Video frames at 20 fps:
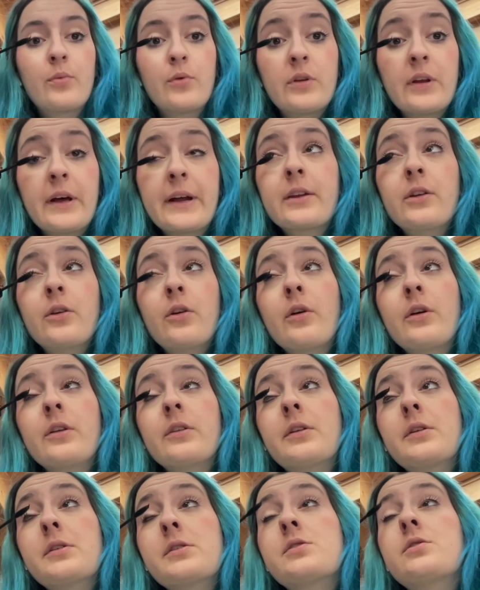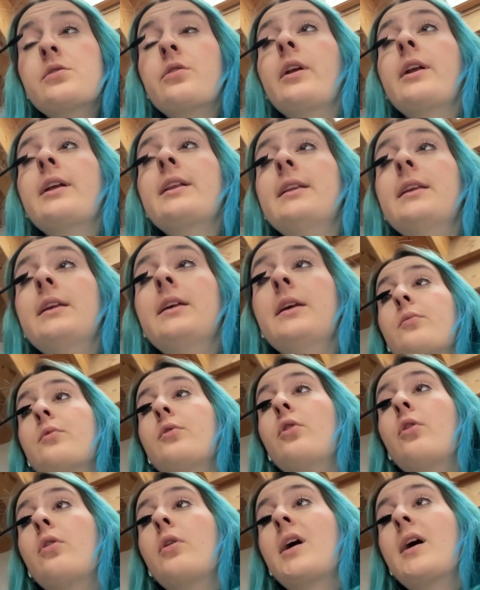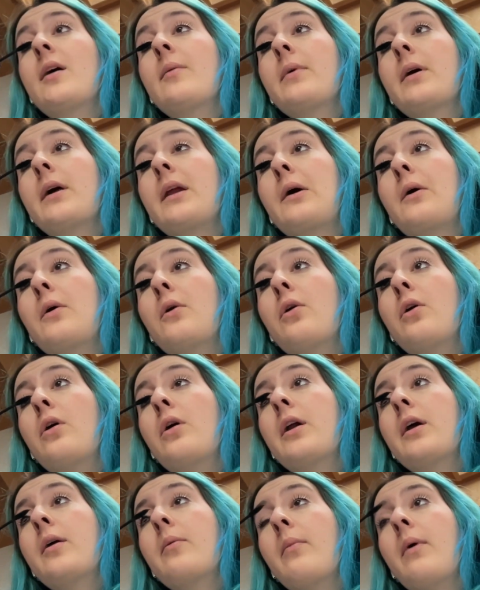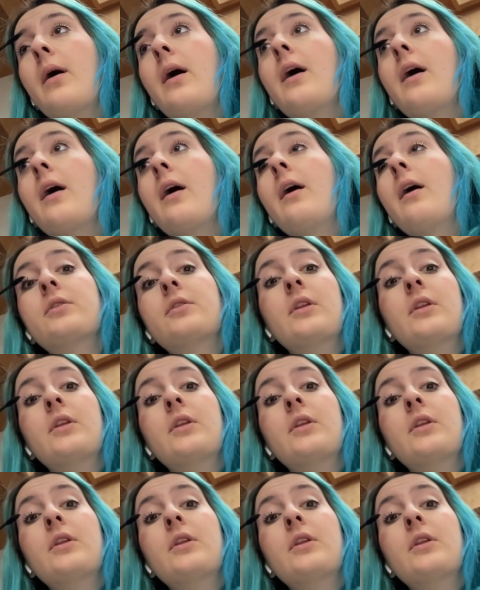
Più tardi ho intenzione di non cambiare colore ma